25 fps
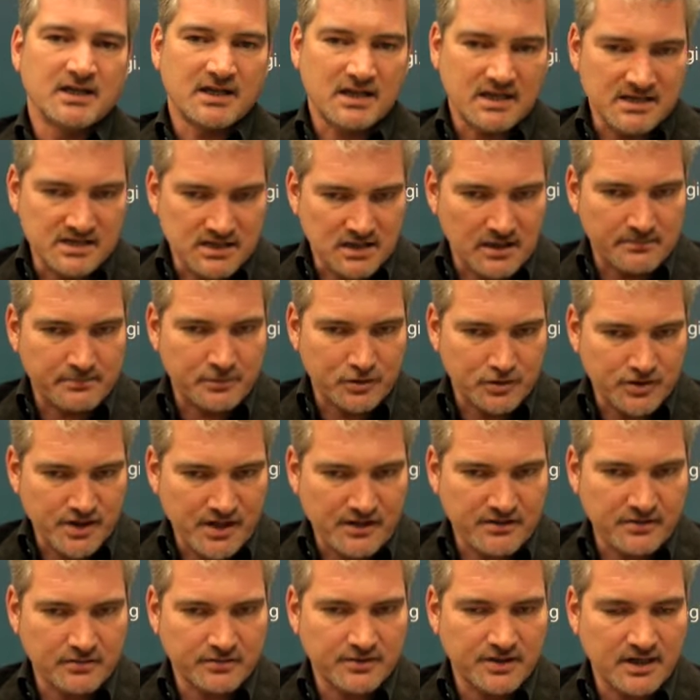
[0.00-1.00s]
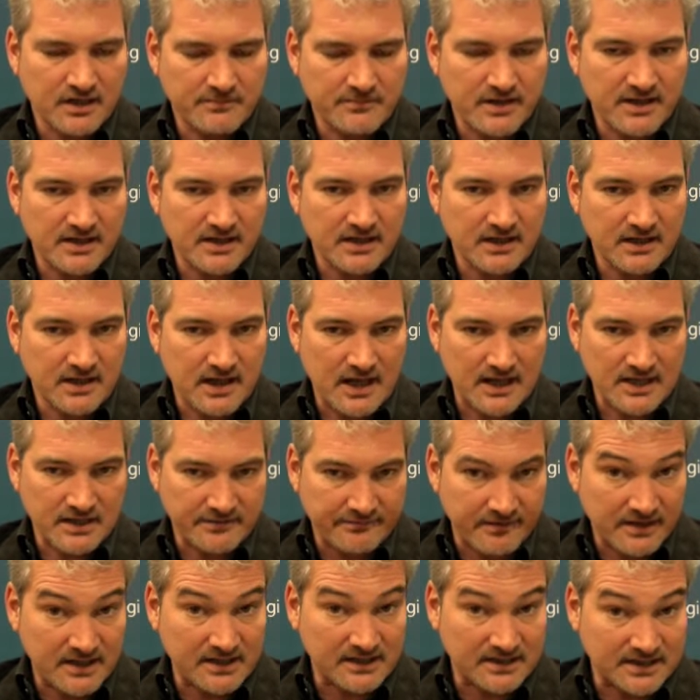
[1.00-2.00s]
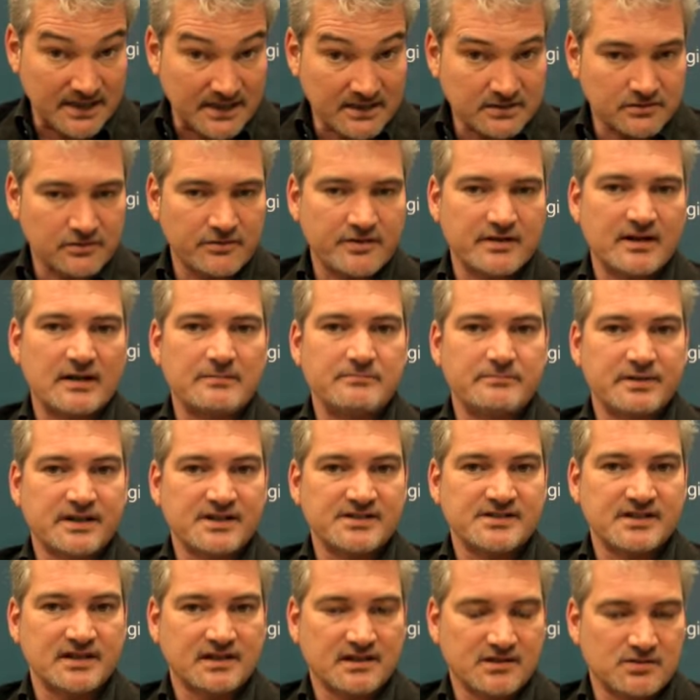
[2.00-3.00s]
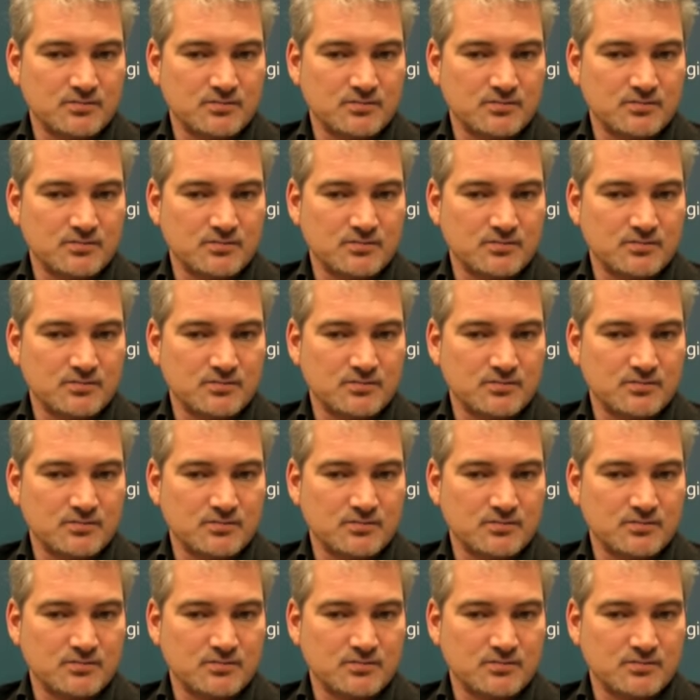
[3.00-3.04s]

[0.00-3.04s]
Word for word: que es la proyección de la marca a nivel interno de la empresa,